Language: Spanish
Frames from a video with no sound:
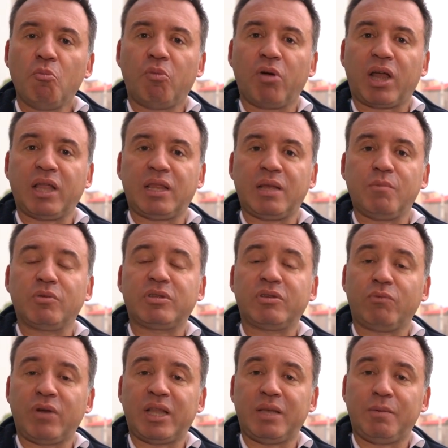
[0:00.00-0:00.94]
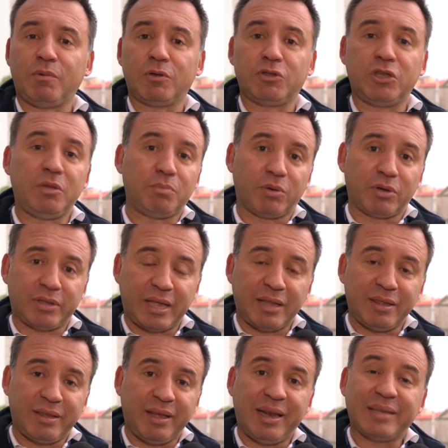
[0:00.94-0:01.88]
porque tenemos una disminución
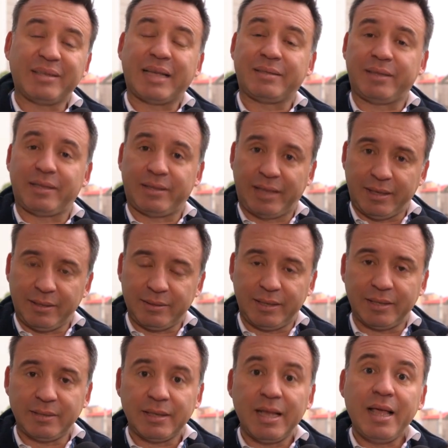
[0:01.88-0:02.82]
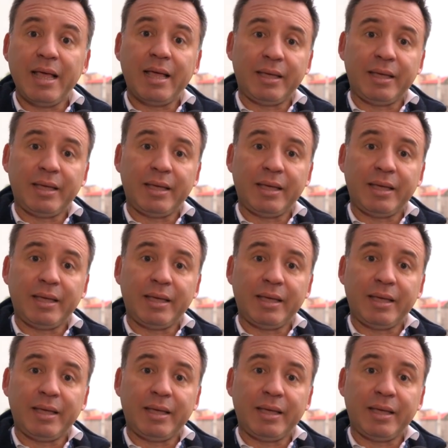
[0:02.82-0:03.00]
importante de las asistencias